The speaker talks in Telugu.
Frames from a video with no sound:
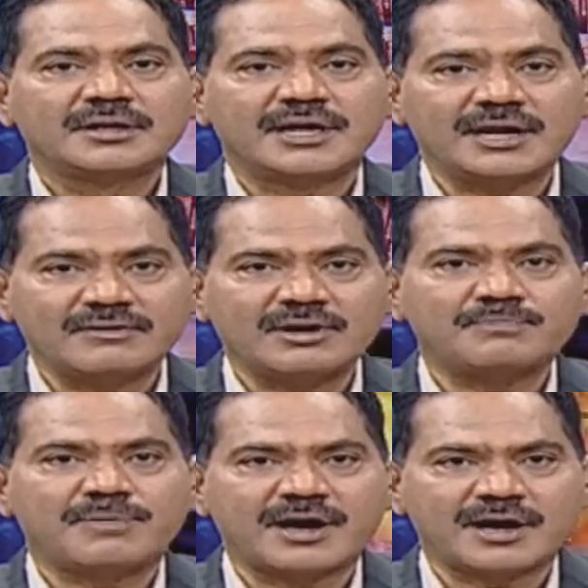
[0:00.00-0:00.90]
కేవలం
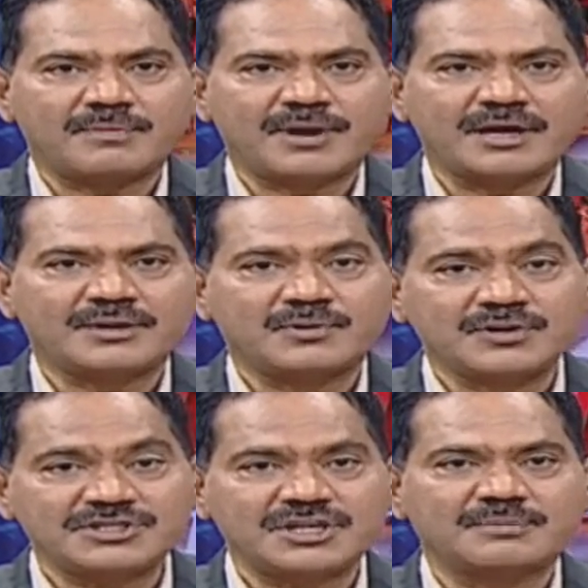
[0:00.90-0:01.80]
పారాబైల్డ్
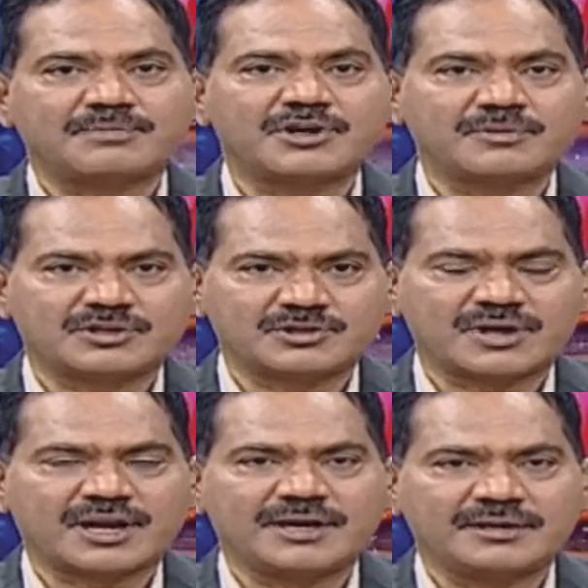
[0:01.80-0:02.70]
గురించే
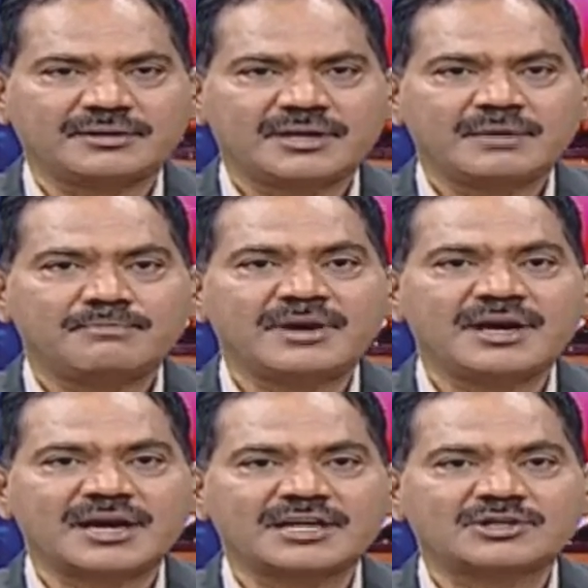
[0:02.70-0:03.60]
పట్టుబడుతున్నారని
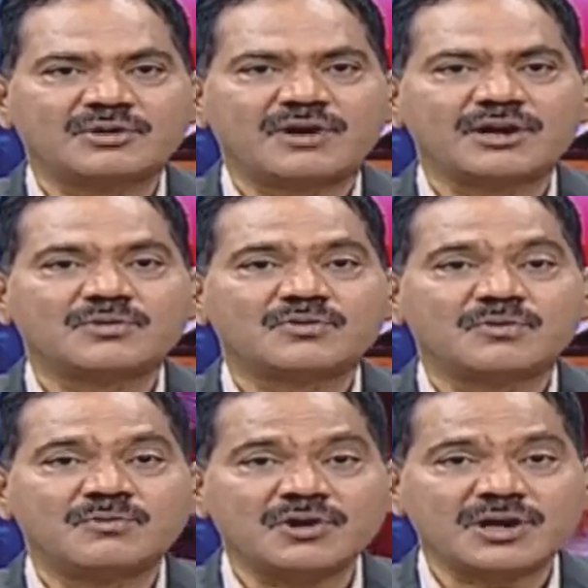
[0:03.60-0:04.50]
మిల్లర్లతో వాళ్ళు
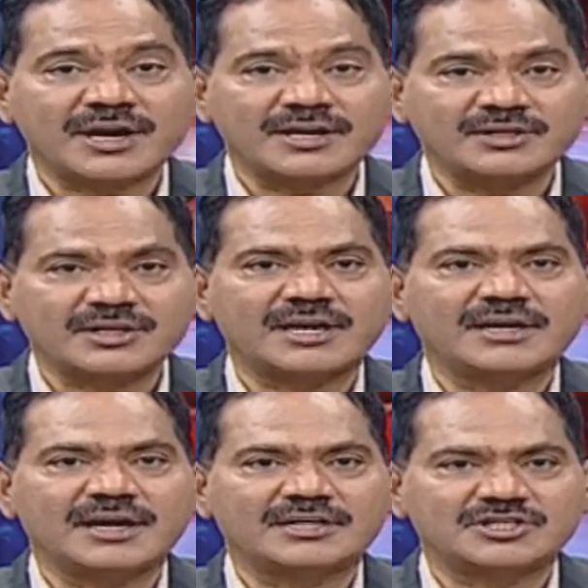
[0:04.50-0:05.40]
కుమ్ముక్కైనందుకే
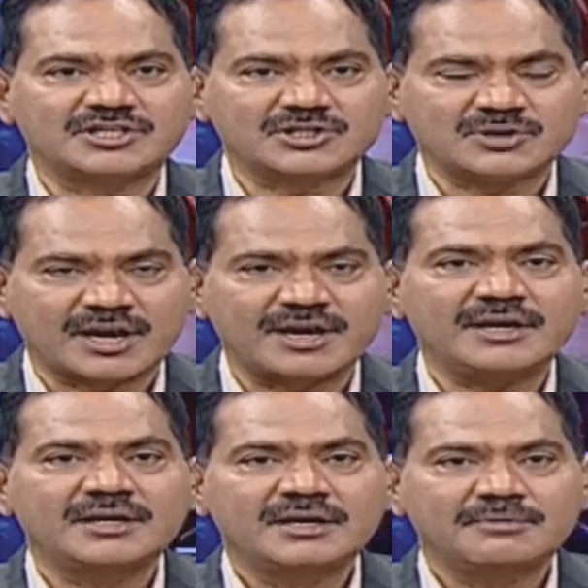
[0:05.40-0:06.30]
ఇలా చేస్తున్నారని
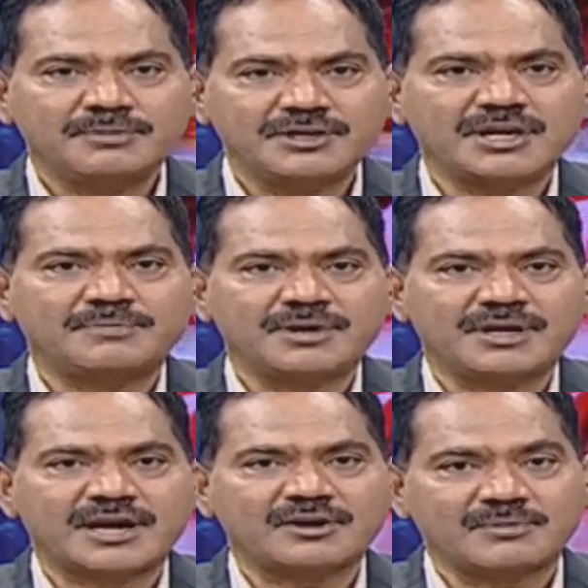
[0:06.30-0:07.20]
బీజేపీ
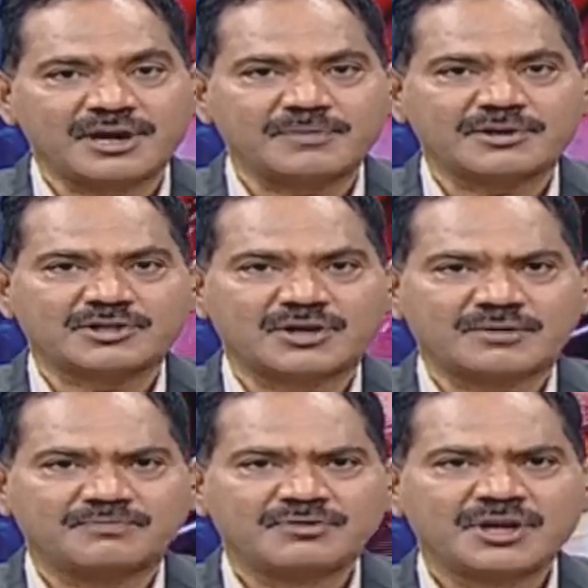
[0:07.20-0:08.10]
నాయకులు
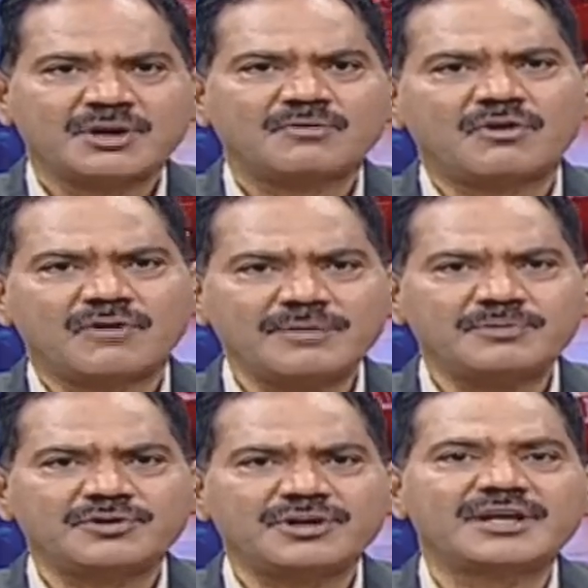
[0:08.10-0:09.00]
మండిపడుతున్నారు
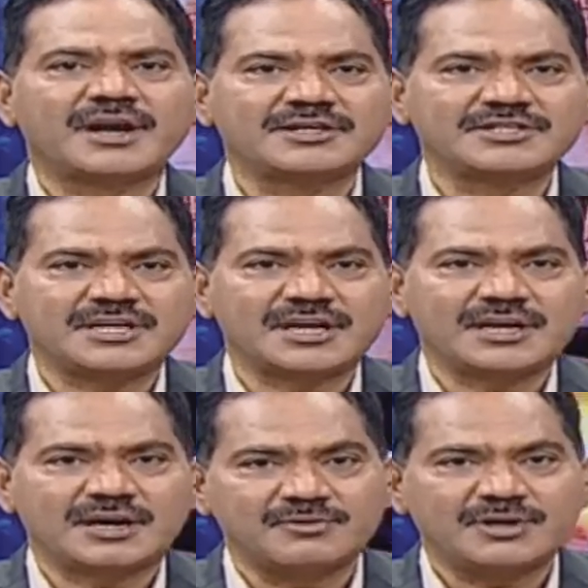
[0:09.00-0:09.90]
ఓవైపు ఈ రాజకీయాలు
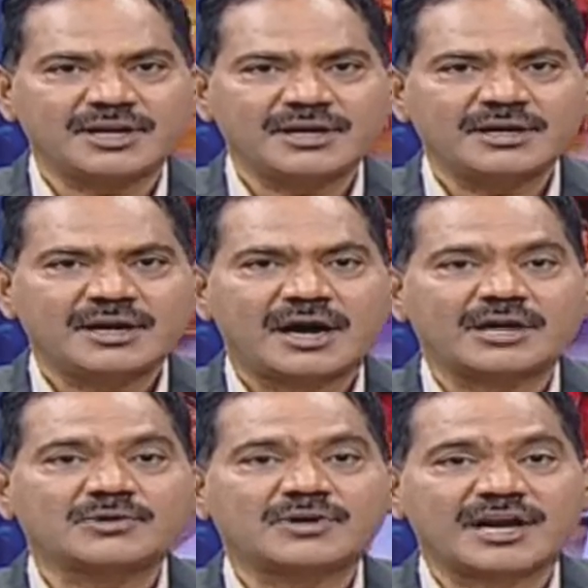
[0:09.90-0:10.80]
ఇలా ఉంటే
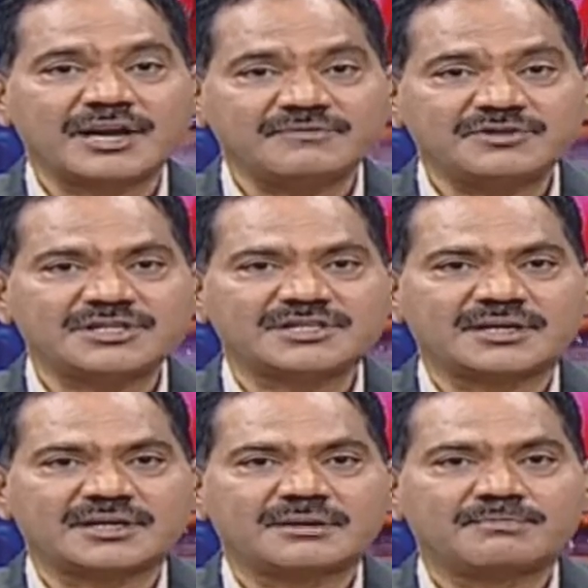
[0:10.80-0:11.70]
అటు ఖరీఫ్
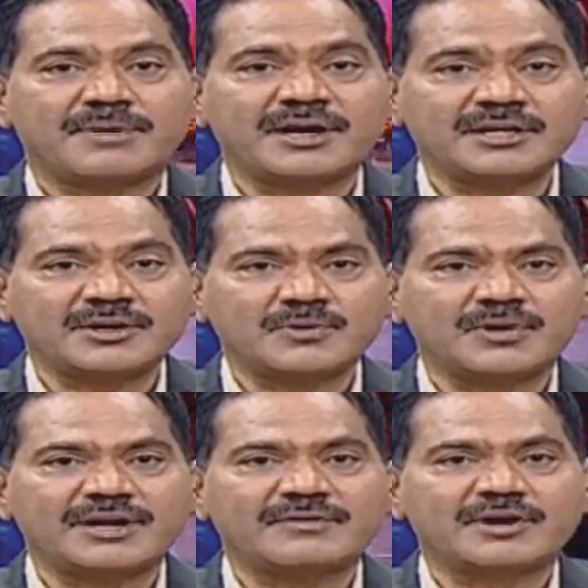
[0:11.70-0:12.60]
సీజన్ పంటను
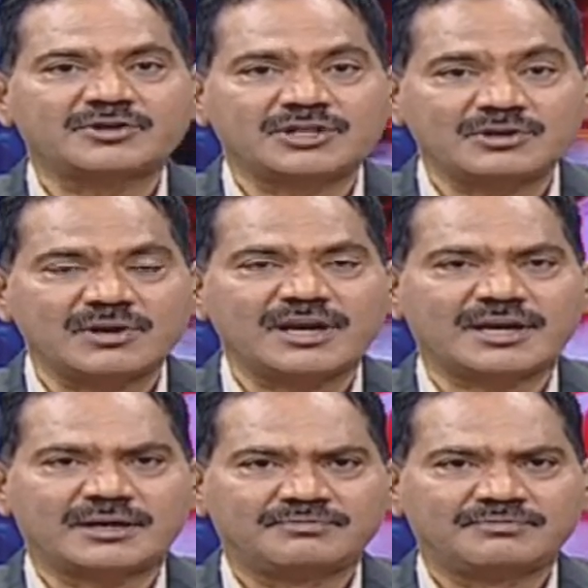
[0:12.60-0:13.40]
కొనేవారు దిక్కులేక